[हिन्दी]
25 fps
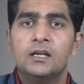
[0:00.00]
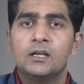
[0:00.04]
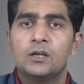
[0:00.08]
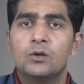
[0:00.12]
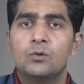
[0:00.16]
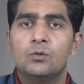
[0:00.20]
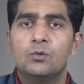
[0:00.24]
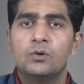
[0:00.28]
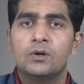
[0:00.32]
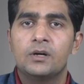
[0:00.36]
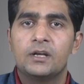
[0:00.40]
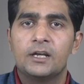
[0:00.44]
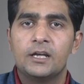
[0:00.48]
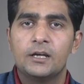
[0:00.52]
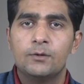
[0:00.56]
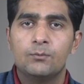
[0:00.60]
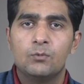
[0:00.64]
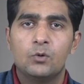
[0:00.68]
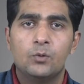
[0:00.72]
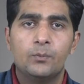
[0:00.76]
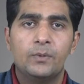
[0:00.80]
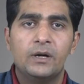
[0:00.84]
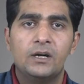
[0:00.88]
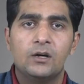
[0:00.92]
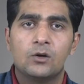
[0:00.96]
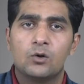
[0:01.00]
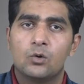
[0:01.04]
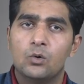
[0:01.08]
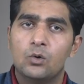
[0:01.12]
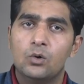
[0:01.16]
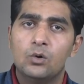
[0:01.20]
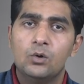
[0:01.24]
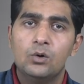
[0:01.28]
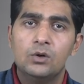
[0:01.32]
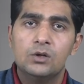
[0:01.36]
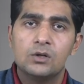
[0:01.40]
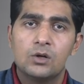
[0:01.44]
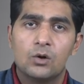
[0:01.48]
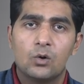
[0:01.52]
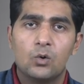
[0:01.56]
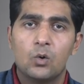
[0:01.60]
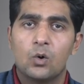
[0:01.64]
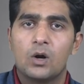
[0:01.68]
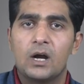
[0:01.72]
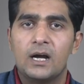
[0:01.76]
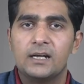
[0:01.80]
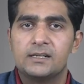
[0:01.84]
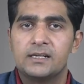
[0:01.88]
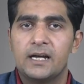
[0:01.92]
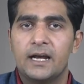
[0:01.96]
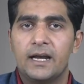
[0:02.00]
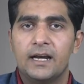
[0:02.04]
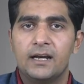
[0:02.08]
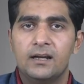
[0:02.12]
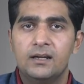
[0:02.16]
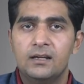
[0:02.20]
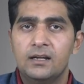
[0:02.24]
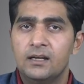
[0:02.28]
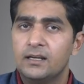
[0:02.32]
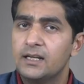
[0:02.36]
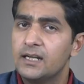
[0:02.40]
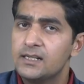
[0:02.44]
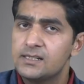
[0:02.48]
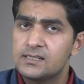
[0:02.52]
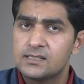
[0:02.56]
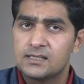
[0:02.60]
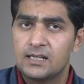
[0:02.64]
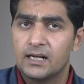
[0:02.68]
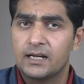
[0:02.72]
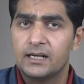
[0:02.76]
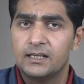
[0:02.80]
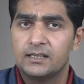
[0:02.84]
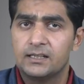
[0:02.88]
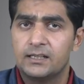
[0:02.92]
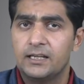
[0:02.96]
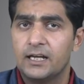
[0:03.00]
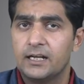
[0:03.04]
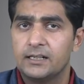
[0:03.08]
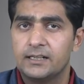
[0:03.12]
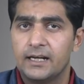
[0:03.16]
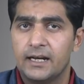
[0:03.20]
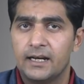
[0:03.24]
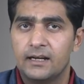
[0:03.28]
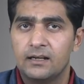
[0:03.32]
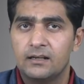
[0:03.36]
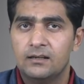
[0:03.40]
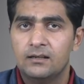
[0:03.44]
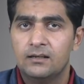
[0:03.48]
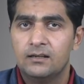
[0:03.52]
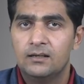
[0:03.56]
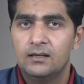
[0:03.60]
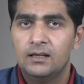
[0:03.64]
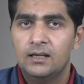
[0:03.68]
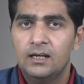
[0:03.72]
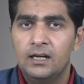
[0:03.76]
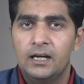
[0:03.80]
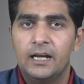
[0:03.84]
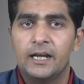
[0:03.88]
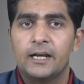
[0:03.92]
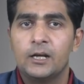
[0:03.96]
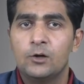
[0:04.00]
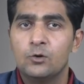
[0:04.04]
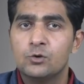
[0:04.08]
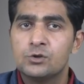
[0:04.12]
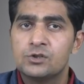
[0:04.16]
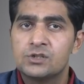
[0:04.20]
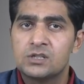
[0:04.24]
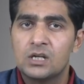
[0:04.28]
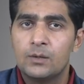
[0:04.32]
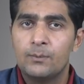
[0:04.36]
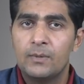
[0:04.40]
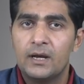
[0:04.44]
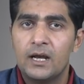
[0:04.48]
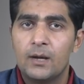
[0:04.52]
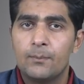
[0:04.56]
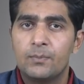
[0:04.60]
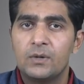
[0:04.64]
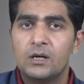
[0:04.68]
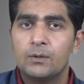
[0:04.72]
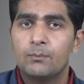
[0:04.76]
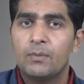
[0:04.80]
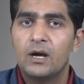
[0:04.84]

कि उनके मूवमेंट को रोका जाए या स्थगित किया जाए लेकिन उस समय अपनी